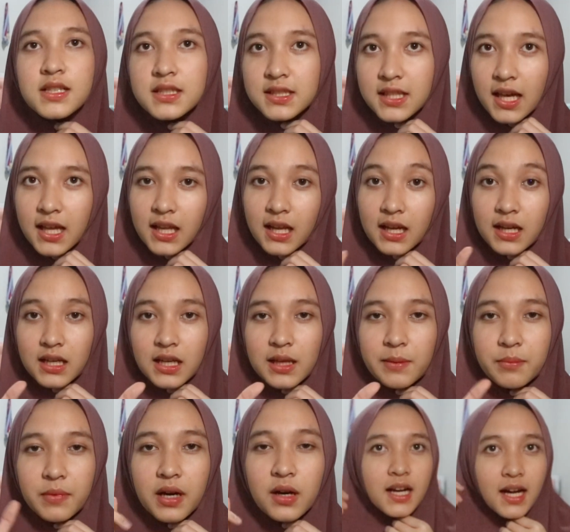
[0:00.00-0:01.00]
style yang
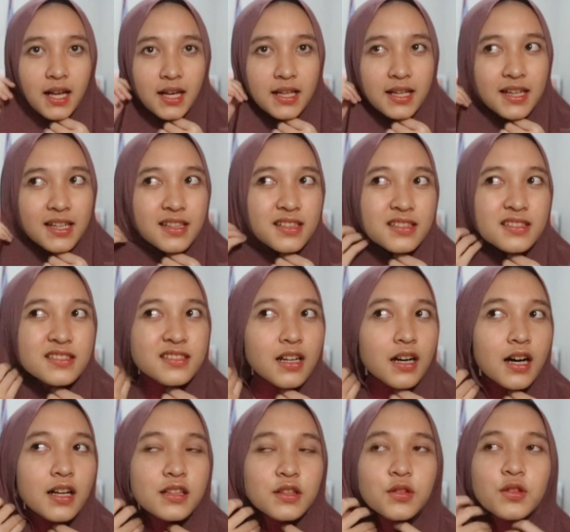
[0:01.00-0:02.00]
kelima kalian
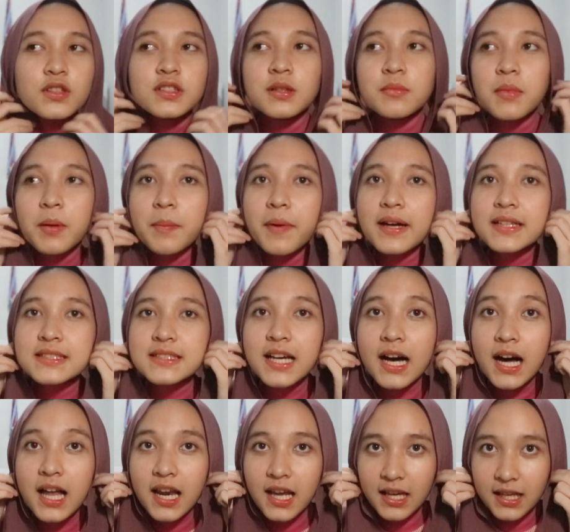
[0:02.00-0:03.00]
atur sama
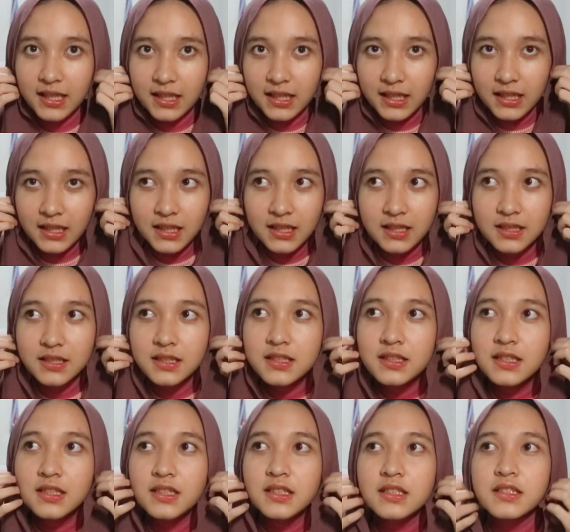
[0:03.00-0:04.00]
panjang lagi
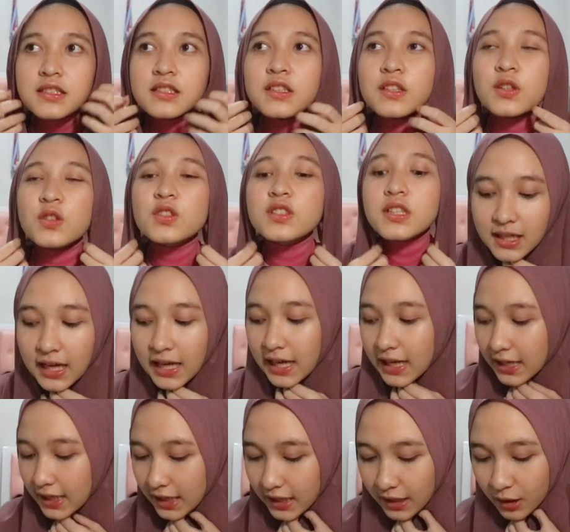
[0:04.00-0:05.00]
terus
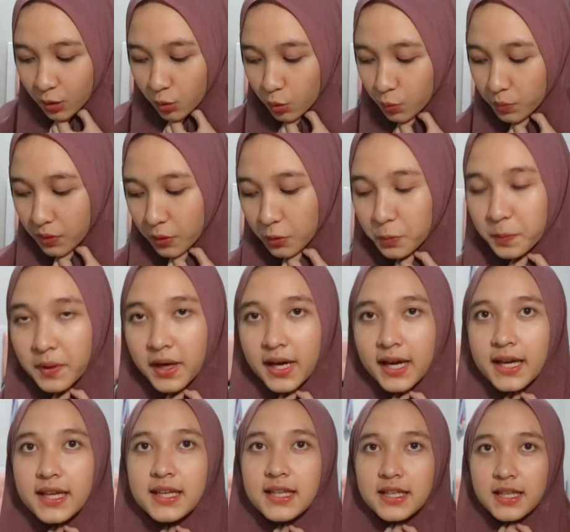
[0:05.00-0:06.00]
sekarang aku mau
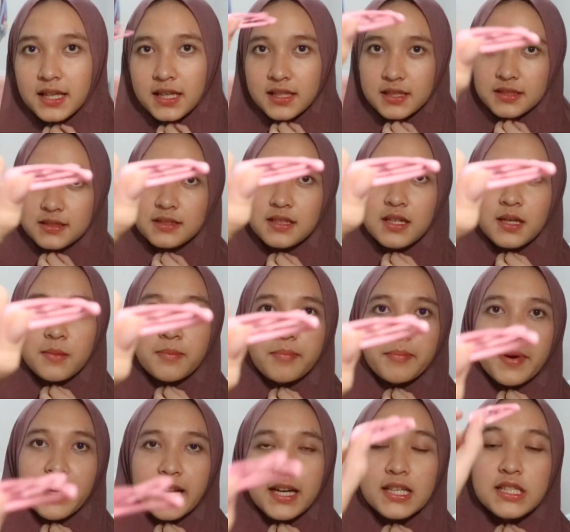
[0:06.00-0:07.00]
pakai ini
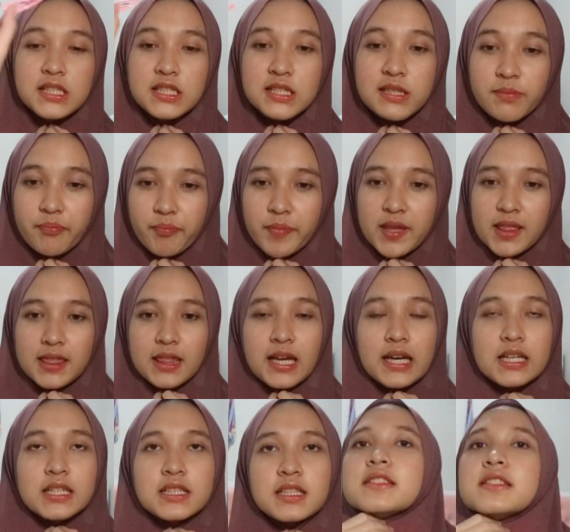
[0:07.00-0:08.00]
pakai
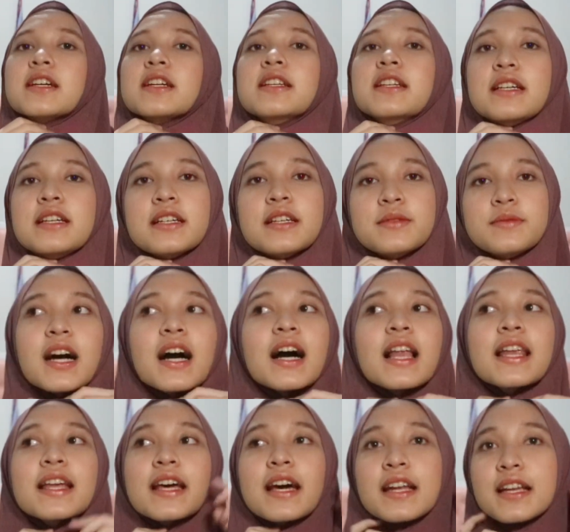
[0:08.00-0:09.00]
jepitan jadi
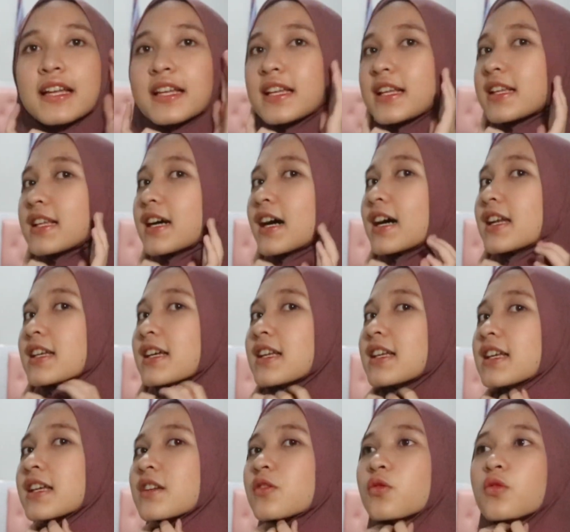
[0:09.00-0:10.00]
kalian ininya kan
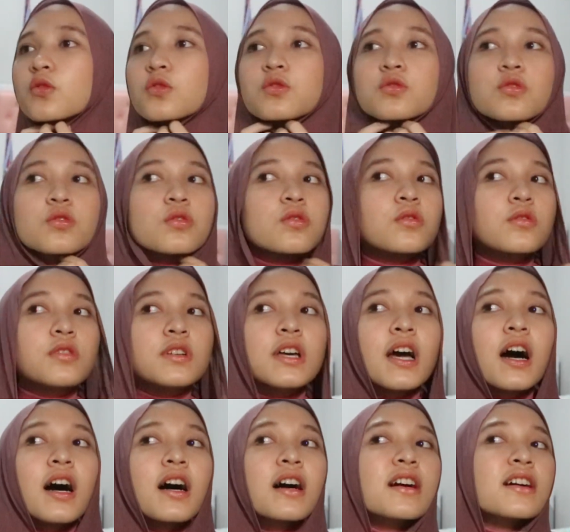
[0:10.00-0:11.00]
gini dulu tuh
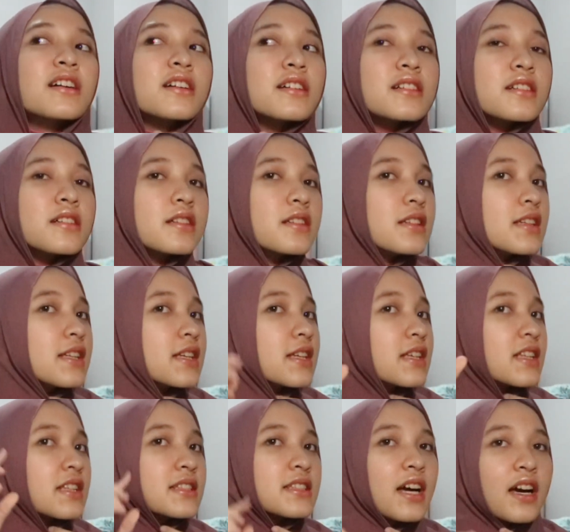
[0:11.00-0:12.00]
ya nih
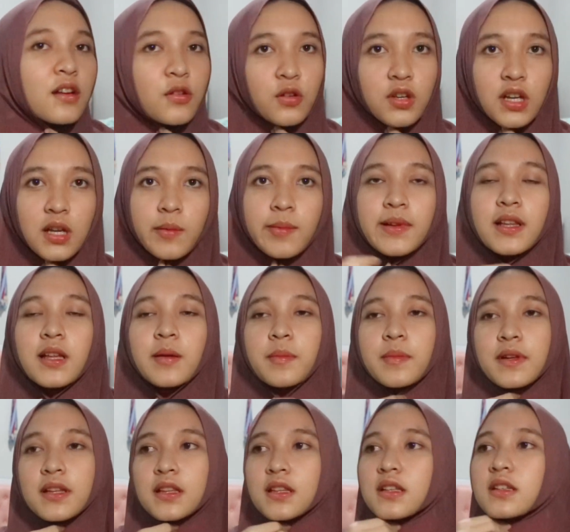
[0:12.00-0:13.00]
jangan dulu
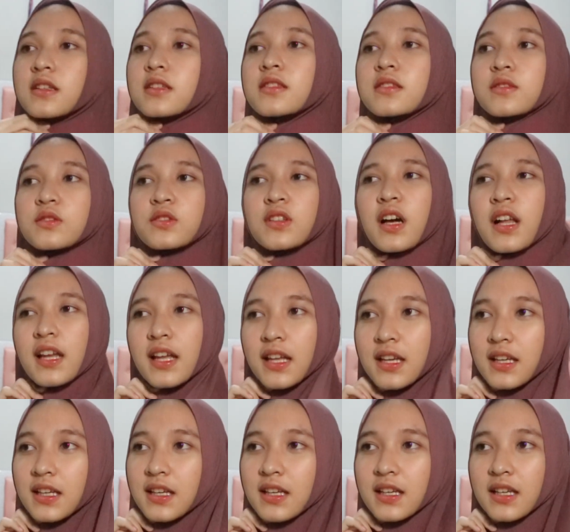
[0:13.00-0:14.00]
dilipat-lipat terus kalian
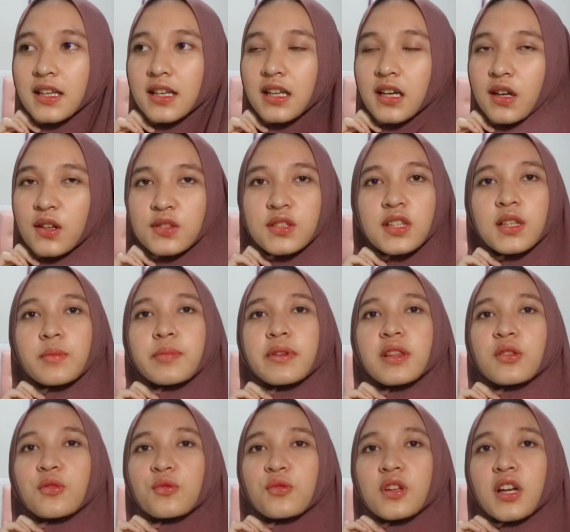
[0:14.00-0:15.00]
harus
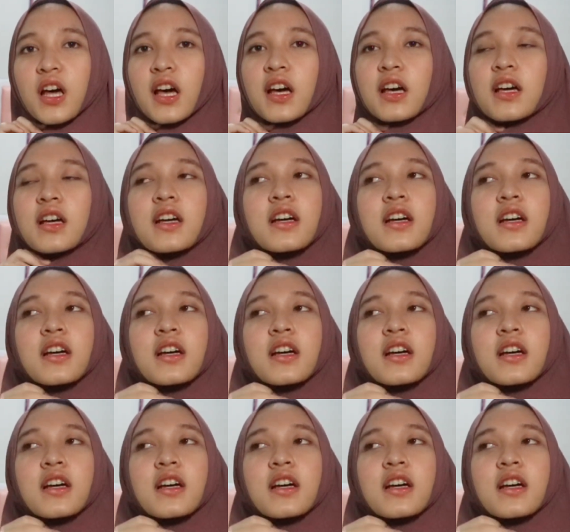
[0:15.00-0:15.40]
dipentul lah